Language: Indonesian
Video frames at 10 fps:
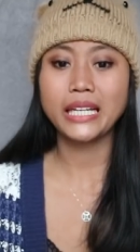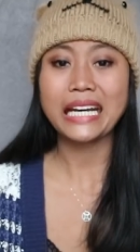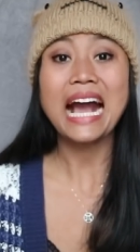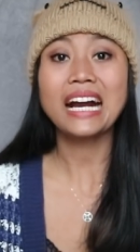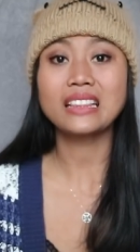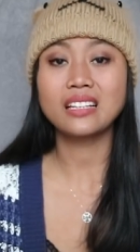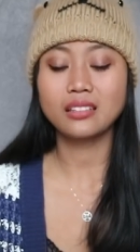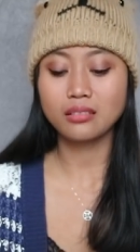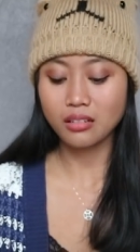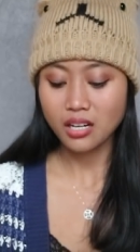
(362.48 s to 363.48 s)
bikin anget
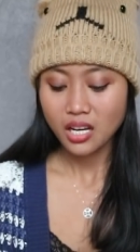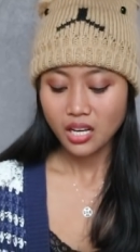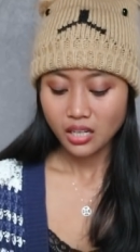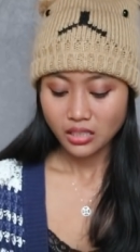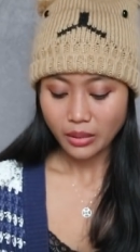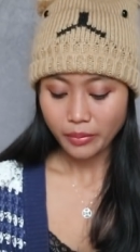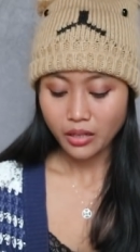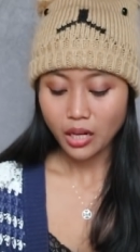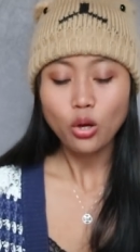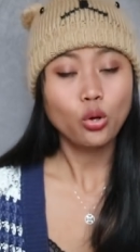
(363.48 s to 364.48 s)
gitu loh tapi
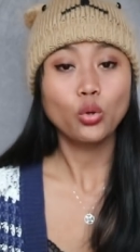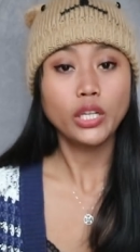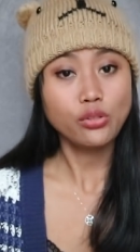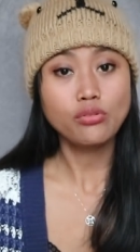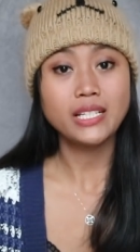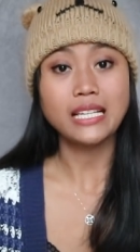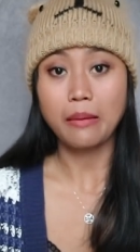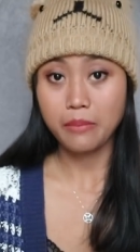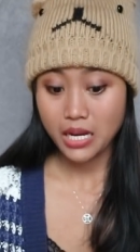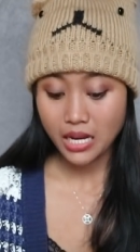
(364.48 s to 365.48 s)
kalau kulit juga
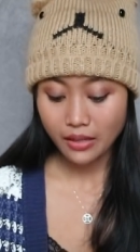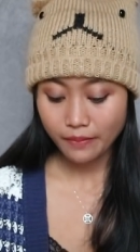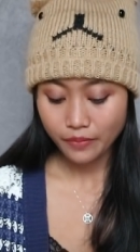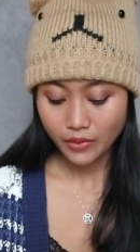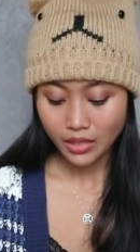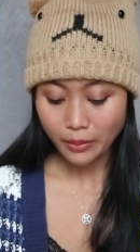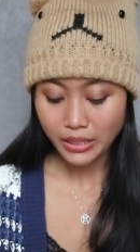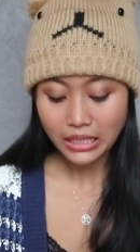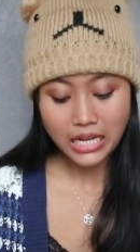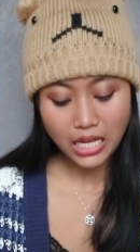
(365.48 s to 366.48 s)
sama
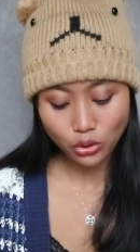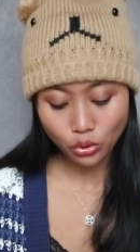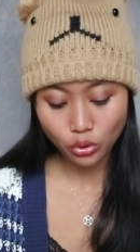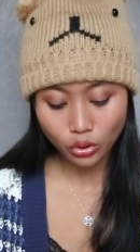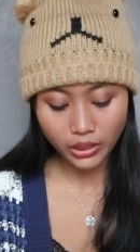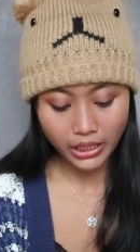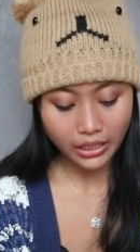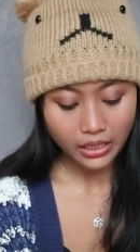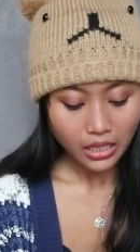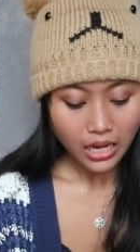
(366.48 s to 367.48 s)
tapi tergantung
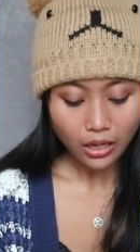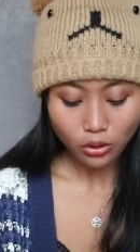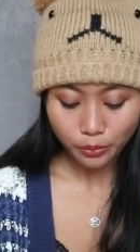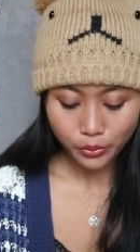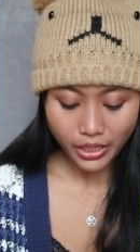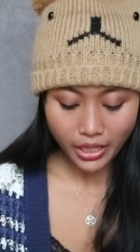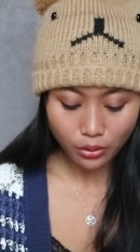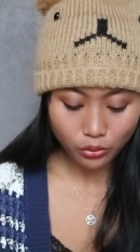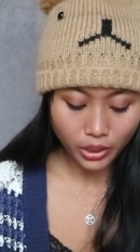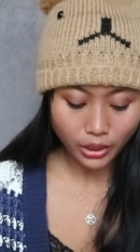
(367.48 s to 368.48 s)
nih aku punya
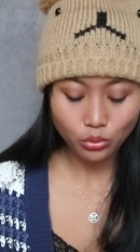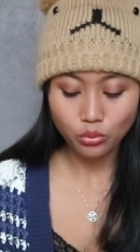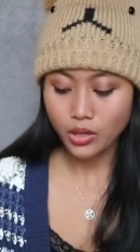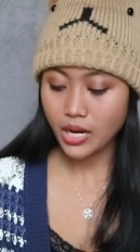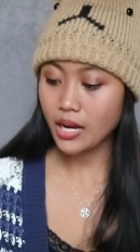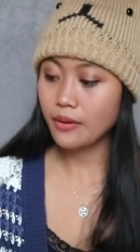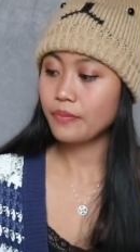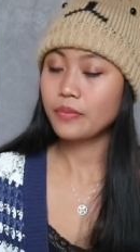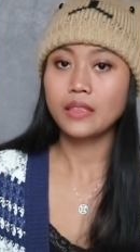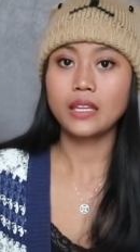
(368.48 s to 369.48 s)
yang kulit dua
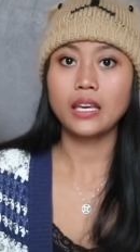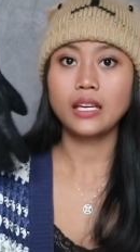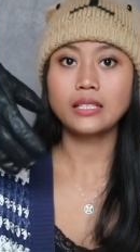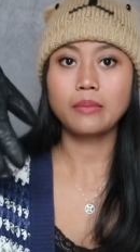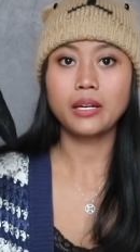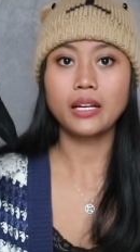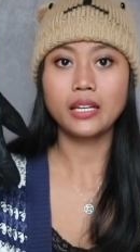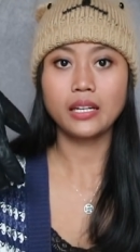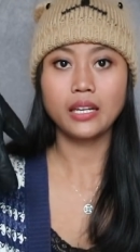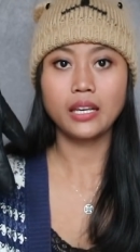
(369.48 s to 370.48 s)
nih sama yang
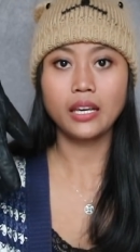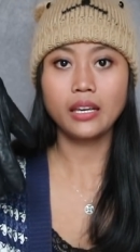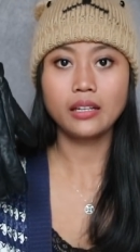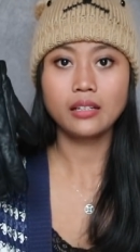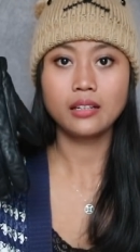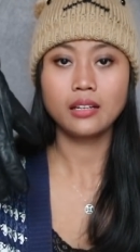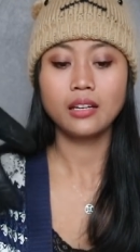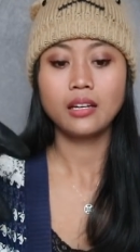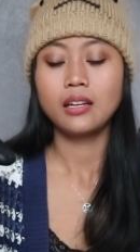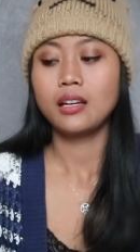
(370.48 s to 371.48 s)
ini
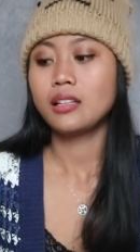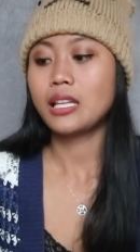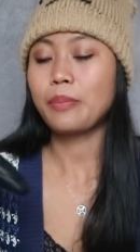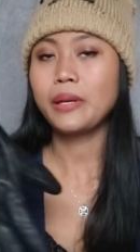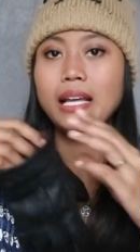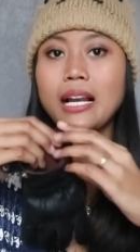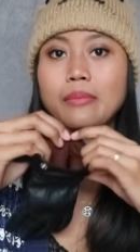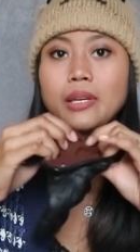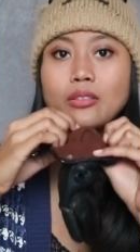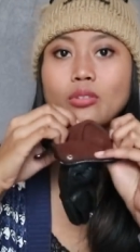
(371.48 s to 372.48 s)
tapi
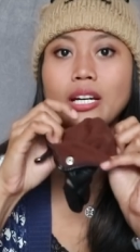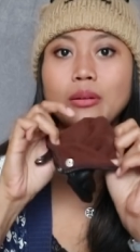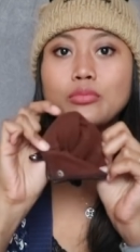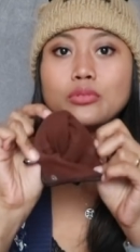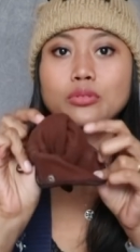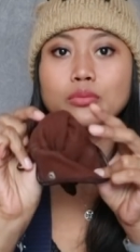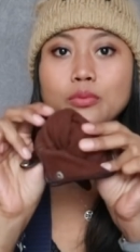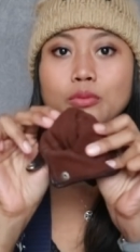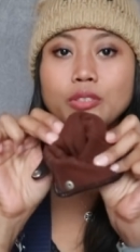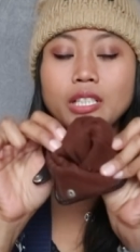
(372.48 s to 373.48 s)
dalamnya itu ada
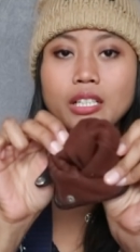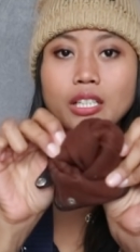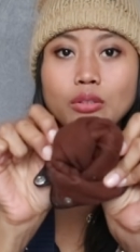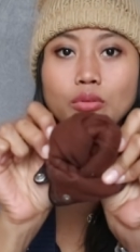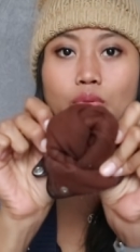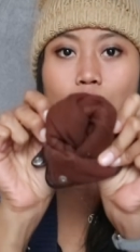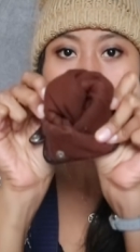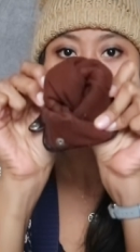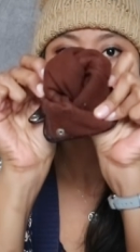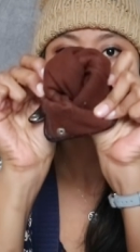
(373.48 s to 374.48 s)
bulu-bulunya
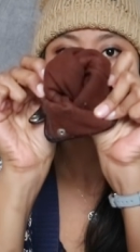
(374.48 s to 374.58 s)
gitu kayak